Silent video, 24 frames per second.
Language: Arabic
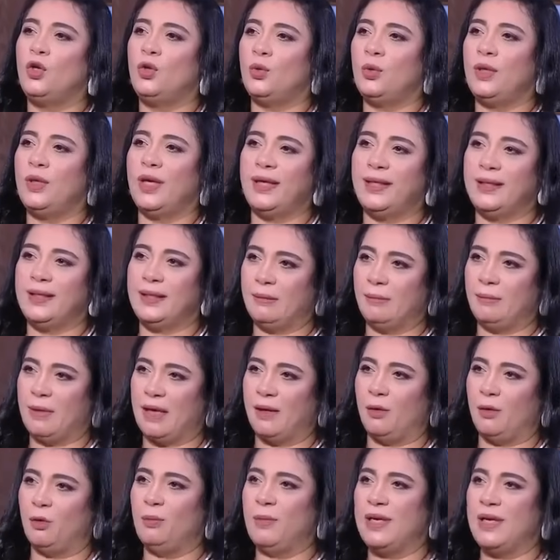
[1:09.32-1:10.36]
القليل
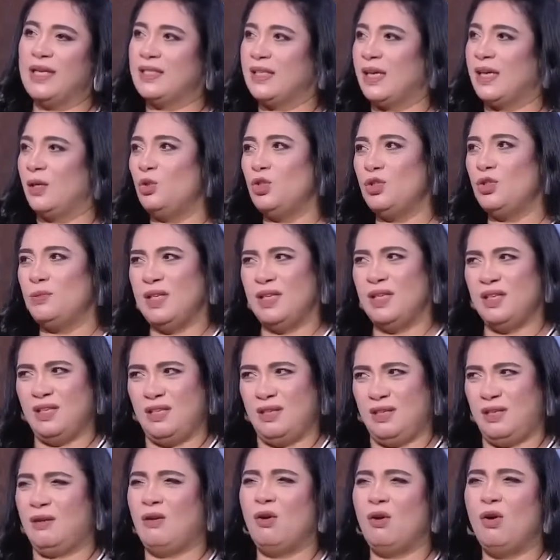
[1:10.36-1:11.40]
بقى وما يزعلوش
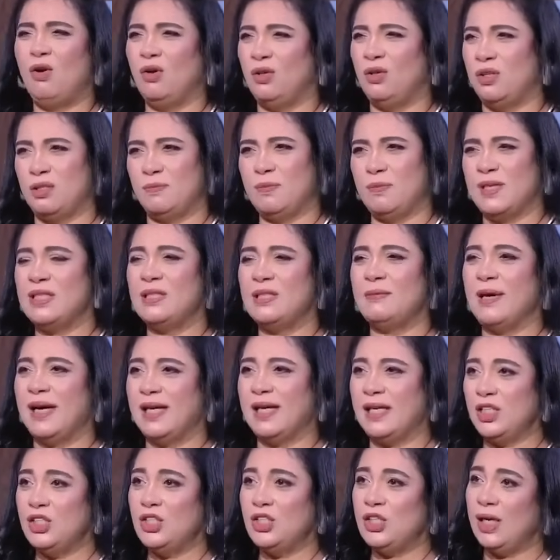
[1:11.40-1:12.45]
مني خالص بس
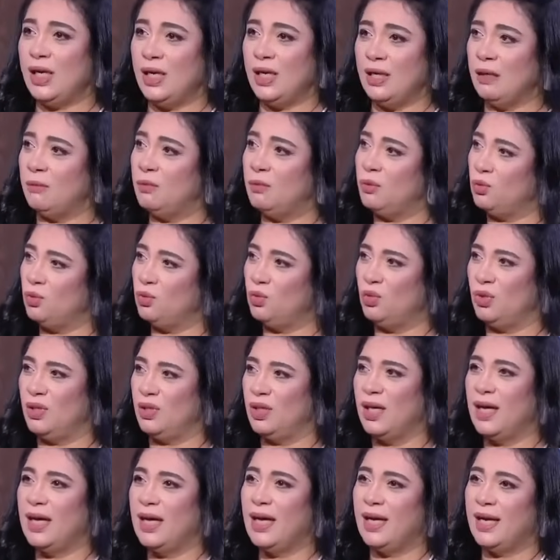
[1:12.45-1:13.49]
معلش احنا
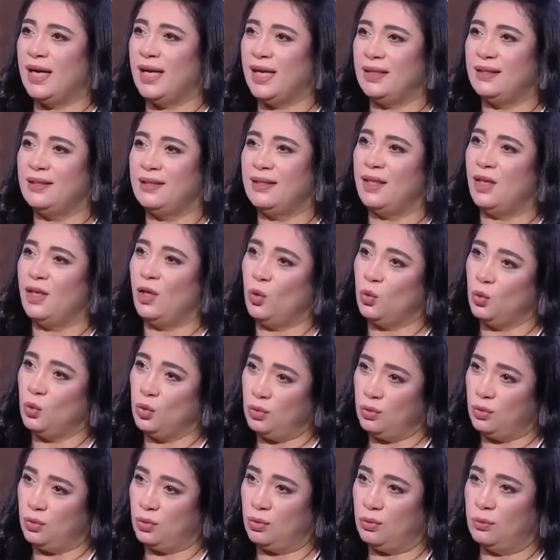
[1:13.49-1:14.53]
بنقول ان
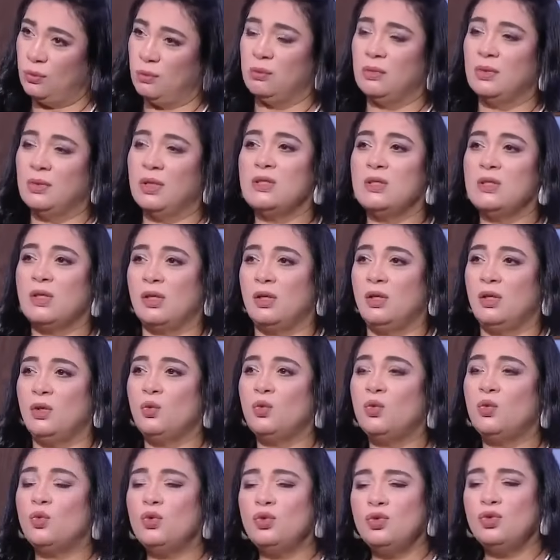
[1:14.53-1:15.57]
الحوت نظرا
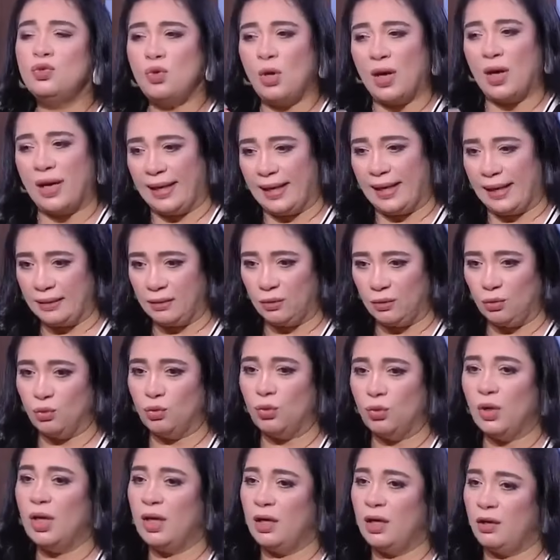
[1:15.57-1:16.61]
لوجود زحل
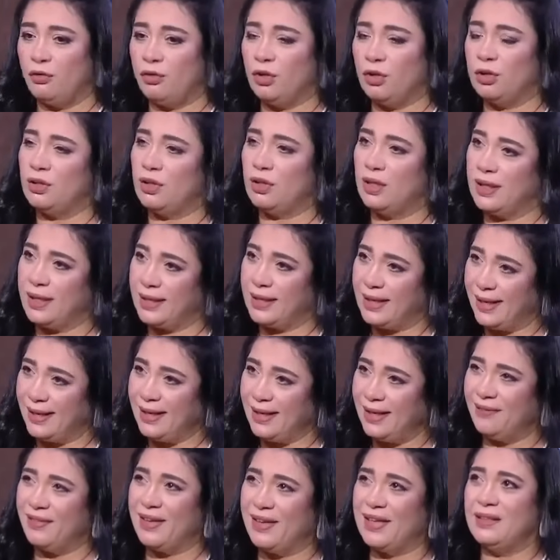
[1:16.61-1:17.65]
عنده الفتره اللي
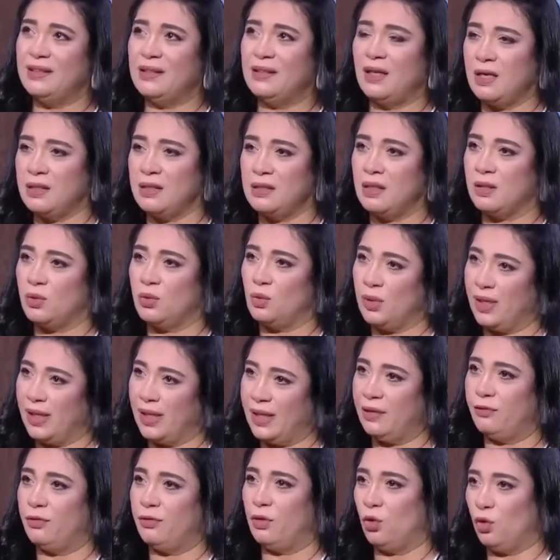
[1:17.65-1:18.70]
جايه فانت حظك
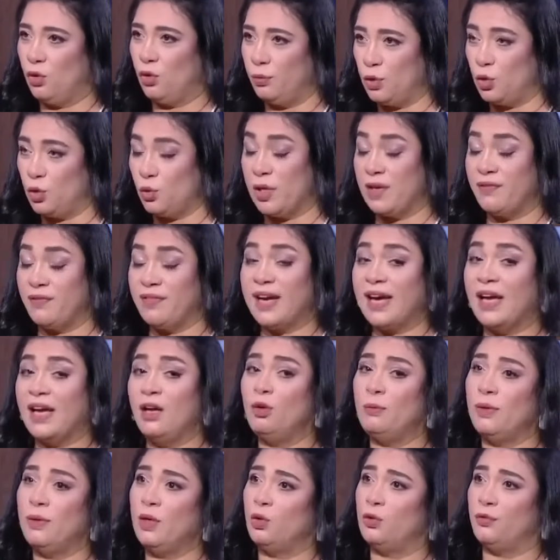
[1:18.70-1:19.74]
قليل في الحب شويه
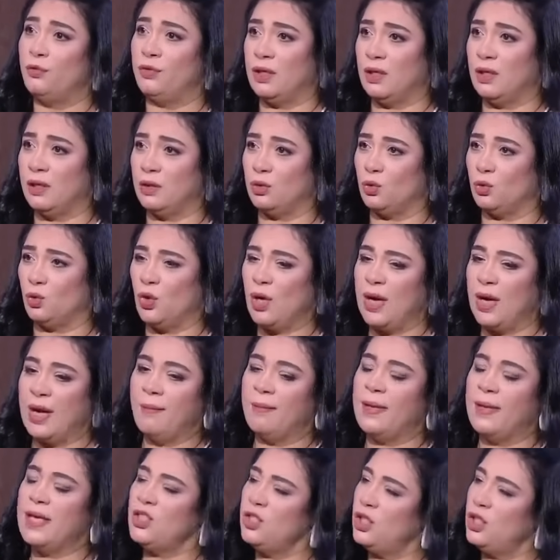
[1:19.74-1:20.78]
فخلوا بالكم في علاقتكم
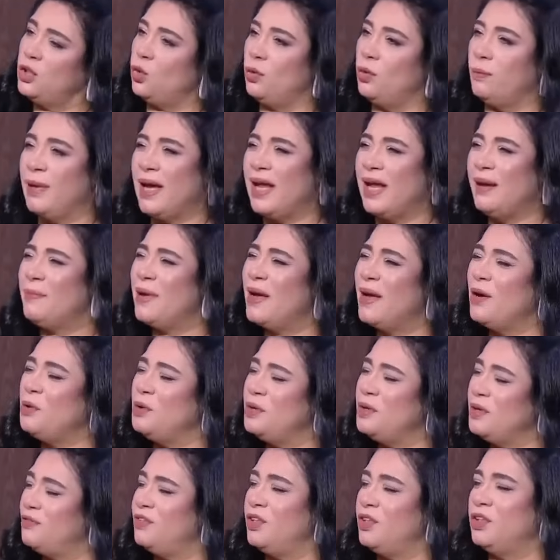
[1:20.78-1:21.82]
بلاش ندخل بقلب قوي
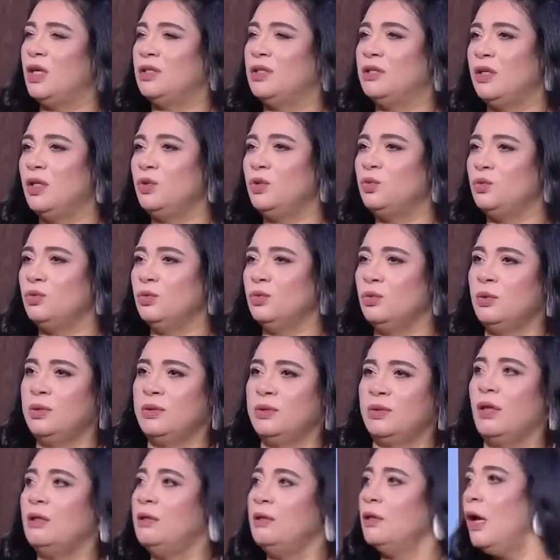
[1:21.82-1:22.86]
ونفرد عضلات ونقول
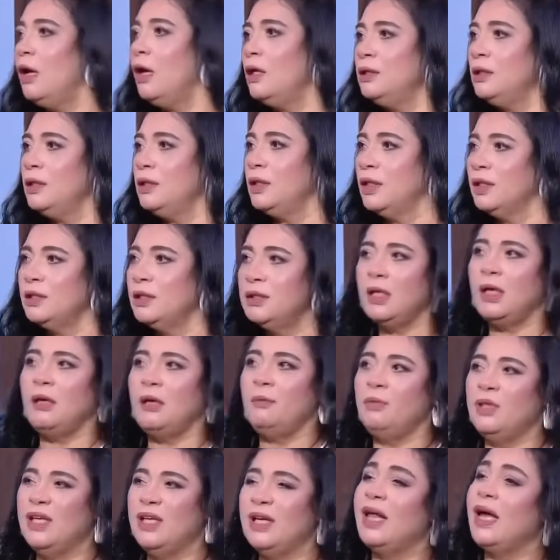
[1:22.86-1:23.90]
طلقني
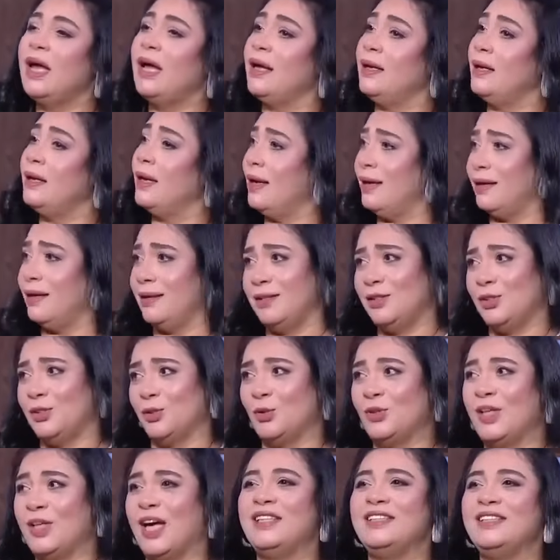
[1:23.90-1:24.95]
سيبني لا لا
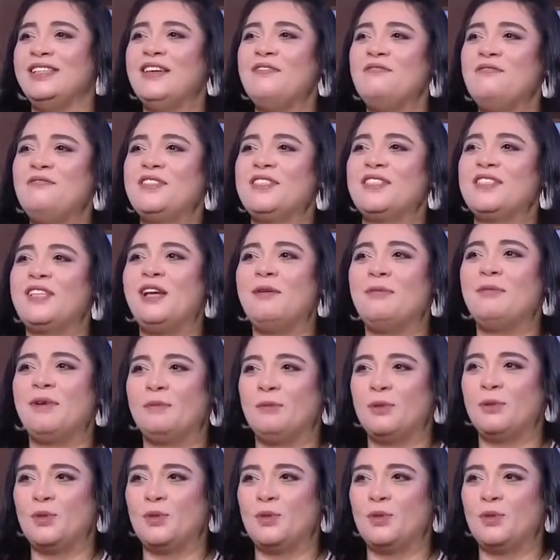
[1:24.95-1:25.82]
اسكت هيتنفذ طلبك